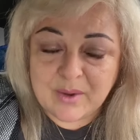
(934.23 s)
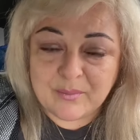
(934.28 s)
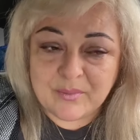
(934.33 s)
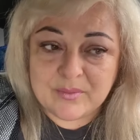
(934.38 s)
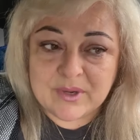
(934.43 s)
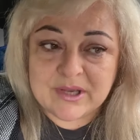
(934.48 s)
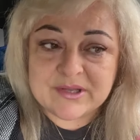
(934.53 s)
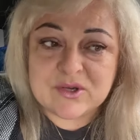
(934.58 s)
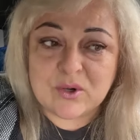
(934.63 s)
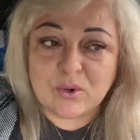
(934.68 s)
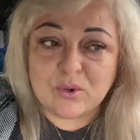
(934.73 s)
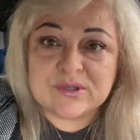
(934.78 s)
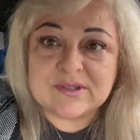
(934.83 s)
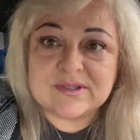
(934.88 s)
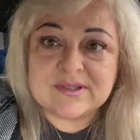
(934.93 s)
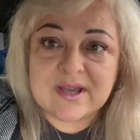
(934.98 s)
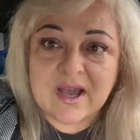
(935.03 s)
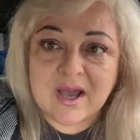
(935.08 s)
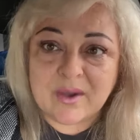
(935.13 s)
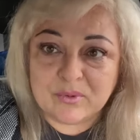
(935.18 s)
Понимаете, он
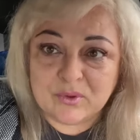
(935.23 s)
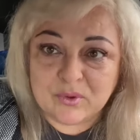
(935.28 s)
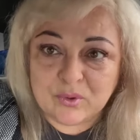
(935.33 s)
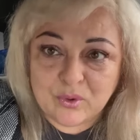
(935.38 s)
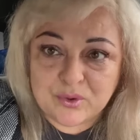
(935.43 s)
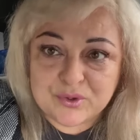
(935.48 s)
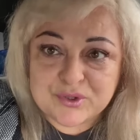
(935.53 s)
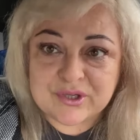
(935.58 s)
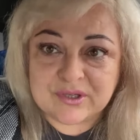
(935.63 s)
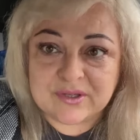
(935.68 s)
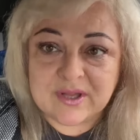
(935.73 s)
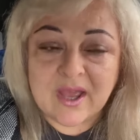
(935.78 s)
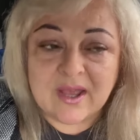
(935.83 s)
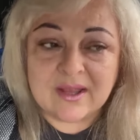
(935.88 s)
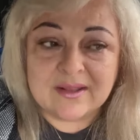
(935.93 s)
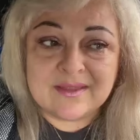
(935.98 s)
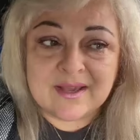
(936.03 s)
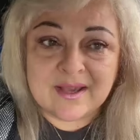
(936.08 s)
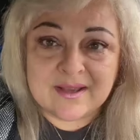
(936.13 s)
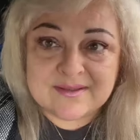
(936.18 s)
сам должен
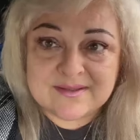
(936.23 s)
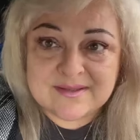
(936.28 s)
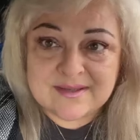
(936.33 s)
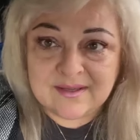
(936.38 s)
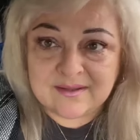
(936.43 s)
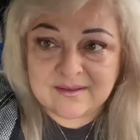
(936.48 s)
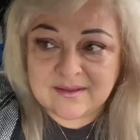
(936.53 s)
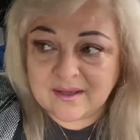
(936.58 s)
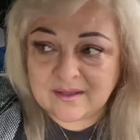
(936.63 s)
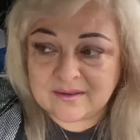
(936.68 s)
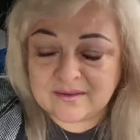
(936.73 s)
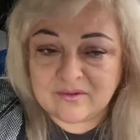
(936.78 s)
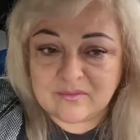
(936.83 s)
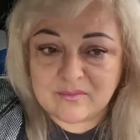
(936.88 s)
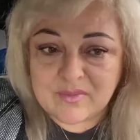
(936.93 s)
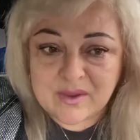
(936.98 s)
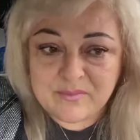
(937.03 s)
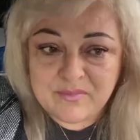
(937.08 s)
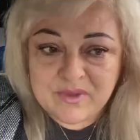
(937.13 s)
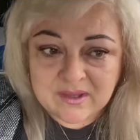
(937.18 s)
дойти до этого
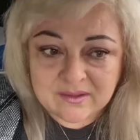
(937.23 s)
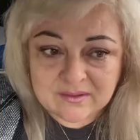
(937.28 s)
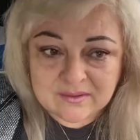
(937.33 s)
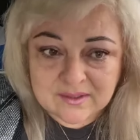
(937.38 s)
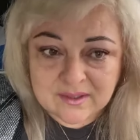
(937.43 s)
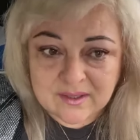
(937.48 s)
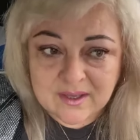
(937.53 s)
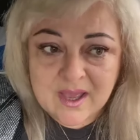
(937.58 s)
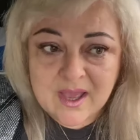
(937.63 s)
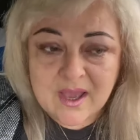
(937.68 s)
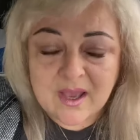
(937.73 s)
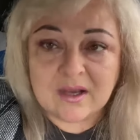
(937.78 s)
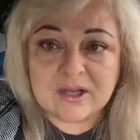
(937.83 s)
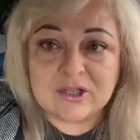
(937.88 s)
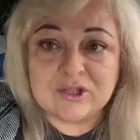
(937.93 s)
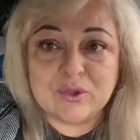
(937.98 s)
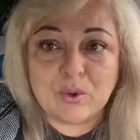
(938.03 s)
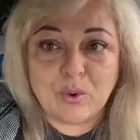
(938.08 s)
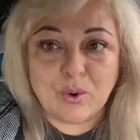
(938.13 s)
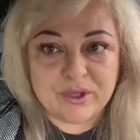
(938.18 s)
момента,
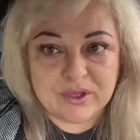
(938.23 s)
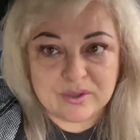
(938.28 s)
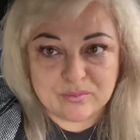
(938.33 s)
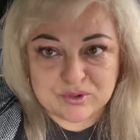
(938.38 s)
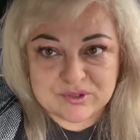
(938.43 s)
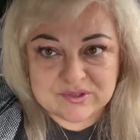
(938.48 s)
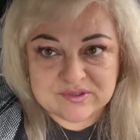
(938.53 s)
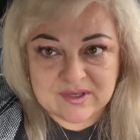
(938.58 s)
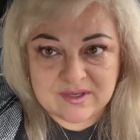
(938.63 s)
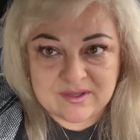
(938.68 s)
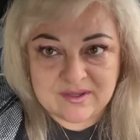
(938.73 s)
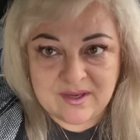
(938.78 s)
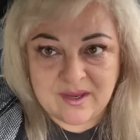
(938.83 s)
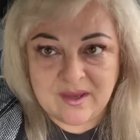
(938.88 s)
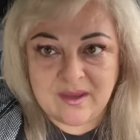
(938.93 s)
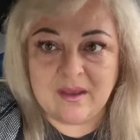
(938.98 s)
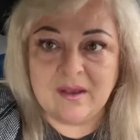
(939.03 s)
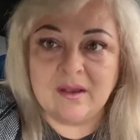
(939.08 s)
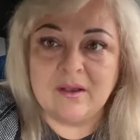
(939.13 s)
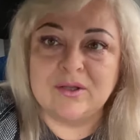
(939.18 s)
кто ему
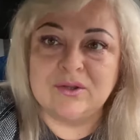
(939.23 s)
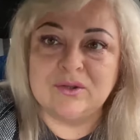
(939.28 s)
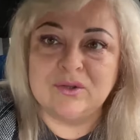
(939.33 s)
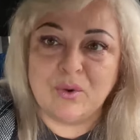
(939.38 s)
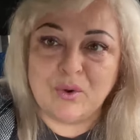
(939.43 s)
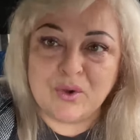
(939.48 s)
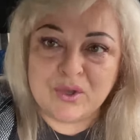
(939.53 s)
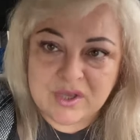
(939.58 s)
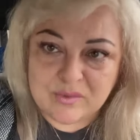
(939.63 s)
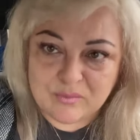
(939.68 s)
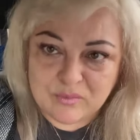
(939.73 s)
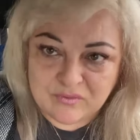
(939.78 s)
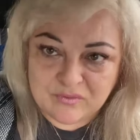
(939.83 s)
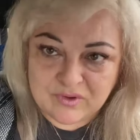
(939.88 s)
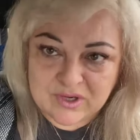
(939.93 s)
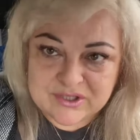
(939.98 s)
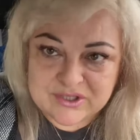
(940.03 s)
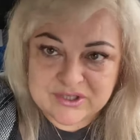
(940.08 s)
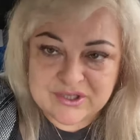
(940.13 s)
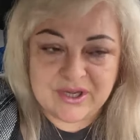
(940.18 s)
ценнее, кто ему
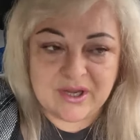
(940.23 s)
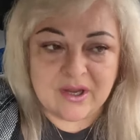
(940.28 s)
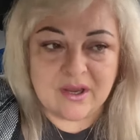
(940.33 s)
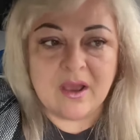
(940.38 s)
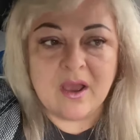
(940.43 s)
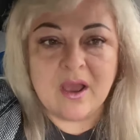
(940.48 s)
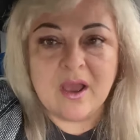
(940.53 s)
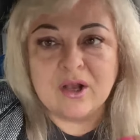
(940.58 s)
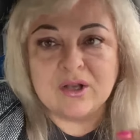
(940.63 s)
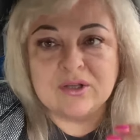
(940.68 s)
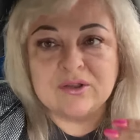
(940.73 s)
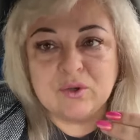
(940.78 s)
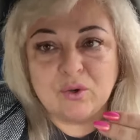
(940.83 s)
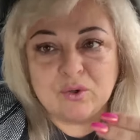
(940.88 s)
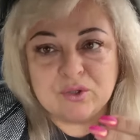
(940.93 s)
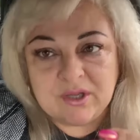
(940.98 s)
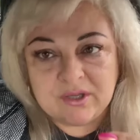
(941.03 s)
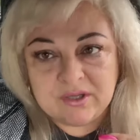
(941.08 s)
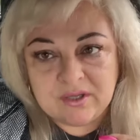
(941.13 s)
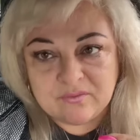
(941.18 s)
важнее,
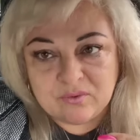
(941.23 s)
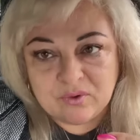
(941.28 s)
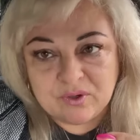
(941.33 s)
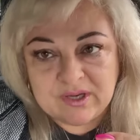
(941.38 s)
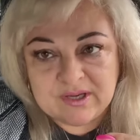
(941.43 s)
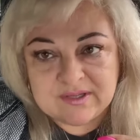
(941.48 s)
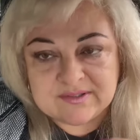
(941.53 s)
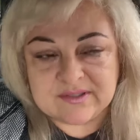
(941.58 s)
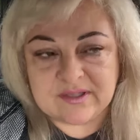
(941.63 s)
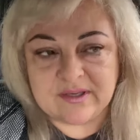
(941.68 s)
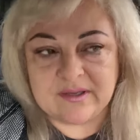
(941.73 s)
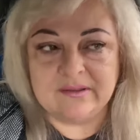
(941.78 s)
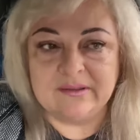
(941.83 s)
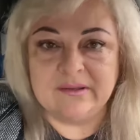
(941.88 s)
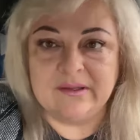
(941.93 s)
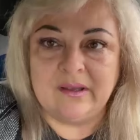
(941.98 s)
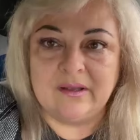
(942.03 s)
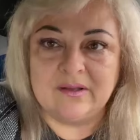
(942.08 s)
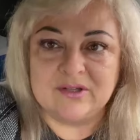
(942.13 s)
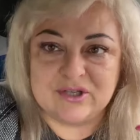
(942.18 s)
кто для него
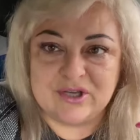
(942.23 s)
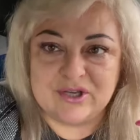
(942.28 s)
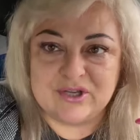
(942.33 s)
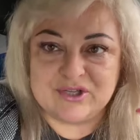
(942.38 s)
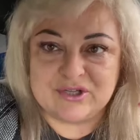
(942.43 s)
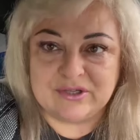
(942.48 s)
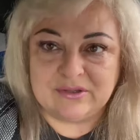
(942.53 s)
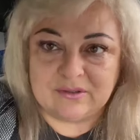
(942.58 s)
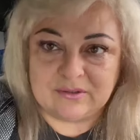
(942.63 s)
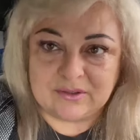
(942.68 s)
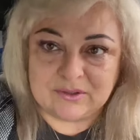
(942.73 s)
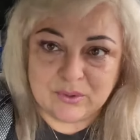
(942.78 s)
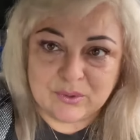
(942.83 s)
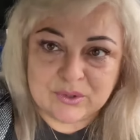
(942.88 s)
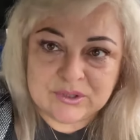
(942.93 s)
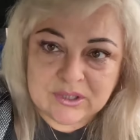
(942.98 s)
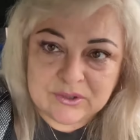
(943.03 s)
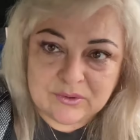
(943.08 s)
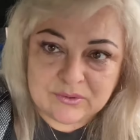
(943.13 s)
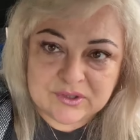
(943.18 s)
искренняя женщина, кто
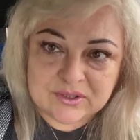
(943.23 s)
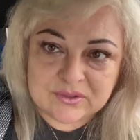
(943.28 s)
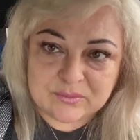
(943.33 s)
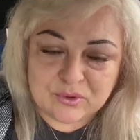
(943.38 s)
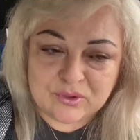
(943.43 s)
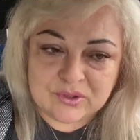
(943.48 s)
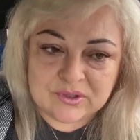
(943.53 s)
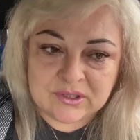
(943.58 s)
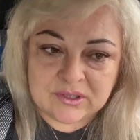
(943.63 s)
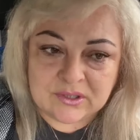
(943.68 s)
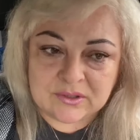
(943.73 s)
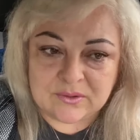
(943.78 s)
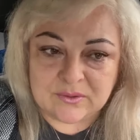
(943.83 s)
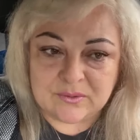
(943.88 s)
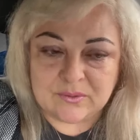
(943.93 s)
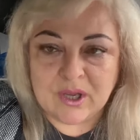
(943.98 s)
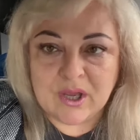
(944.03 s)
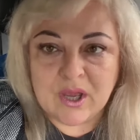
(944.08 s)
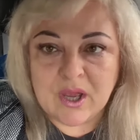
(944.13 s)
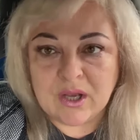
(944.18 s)
дает ему
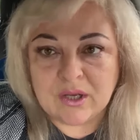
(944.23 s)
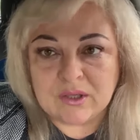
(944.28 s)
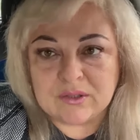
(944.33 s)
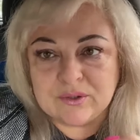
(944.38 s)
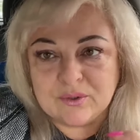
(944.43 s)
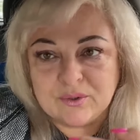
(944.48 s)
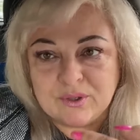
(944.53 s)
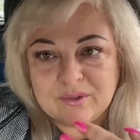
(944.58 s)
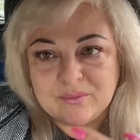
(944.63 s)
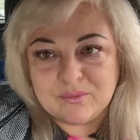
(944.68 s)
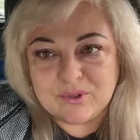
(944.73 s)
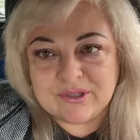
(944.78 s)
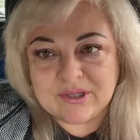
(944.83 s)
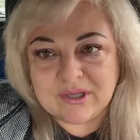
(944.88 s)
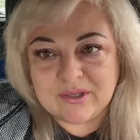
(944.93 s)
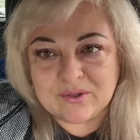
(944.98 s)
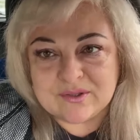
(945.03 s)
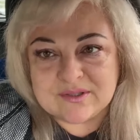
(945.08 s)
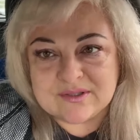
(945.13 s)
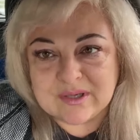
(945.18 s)
энергию, кто ему
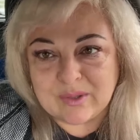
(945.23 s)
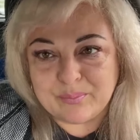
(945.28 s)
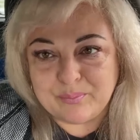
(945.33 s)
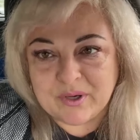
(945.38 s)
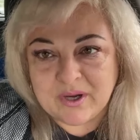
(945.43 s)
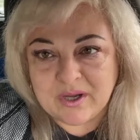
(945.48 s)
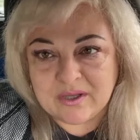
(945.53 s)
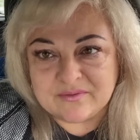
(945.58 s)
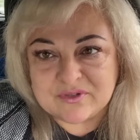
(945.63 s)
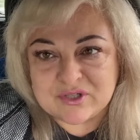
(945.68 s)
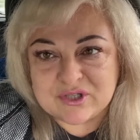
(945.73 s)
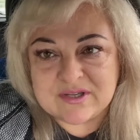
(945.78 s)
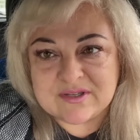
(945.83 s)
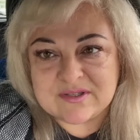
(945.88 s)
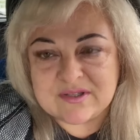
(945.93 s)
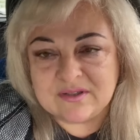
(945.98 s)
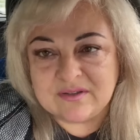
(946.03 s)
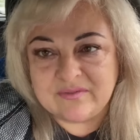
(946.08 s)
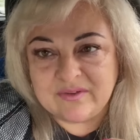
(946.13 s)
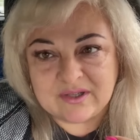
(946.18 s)
дает запал в
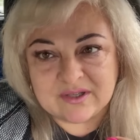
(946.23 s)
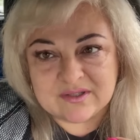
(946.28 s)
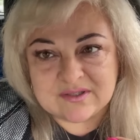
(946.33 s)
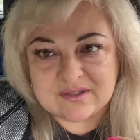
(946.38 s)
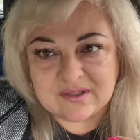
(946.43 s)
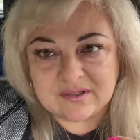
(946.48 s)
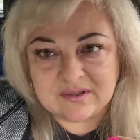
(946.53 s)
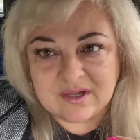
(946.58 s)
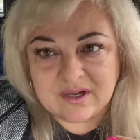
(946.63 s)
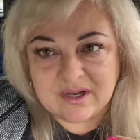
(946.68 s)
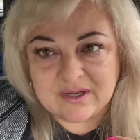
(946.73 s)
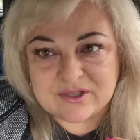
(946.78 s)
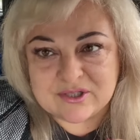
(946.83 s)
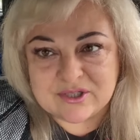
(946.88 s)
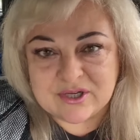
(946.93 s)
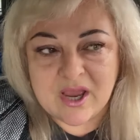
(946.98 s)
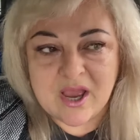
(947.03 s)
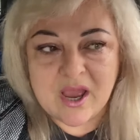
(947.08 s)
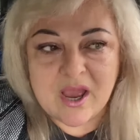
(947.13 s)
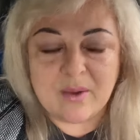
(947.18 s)
жизни двигаться
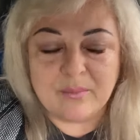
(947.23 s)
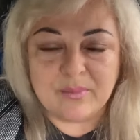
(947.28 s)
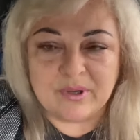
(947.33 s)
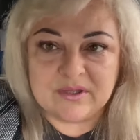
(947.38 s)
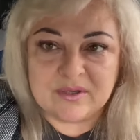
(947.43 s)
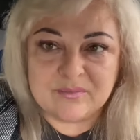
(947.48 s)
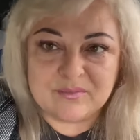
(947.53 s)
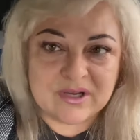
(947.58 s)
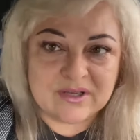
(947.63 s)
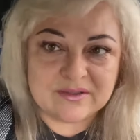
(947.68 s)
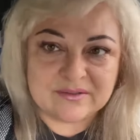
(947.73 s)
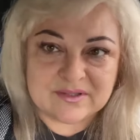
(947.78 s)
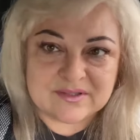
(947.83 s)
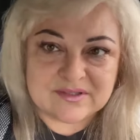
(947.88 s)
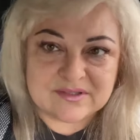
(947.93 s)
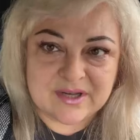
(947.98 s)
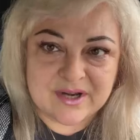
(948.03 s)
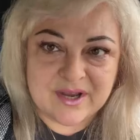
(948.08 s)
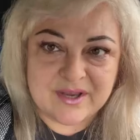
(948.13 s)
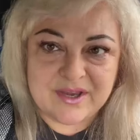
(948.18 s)
дальше, поднимает
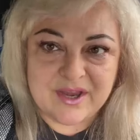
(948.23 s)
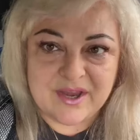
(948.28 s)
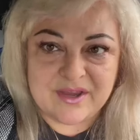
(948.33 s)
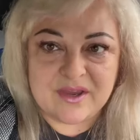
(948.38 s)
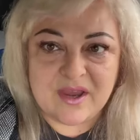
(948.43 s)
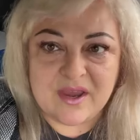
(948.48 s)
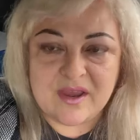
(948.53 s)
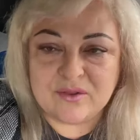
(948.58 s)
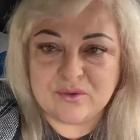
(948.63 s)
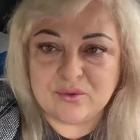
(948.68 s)
настроение.